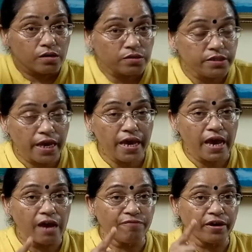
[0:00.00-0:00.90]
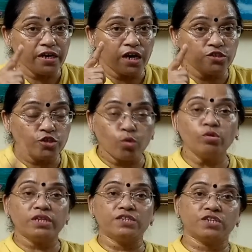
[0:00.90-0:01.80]
ये एफआईआर
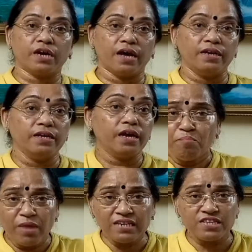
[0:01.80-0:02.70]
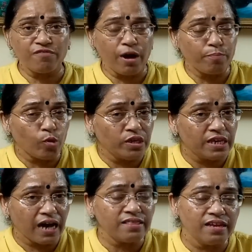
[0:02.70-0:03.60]
जरूर दर्ज करानी है मैं सिर्फ आपको
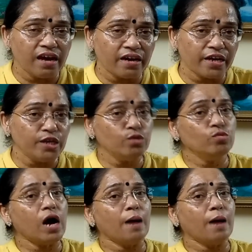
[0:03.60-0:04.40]
याद दिला रही हूं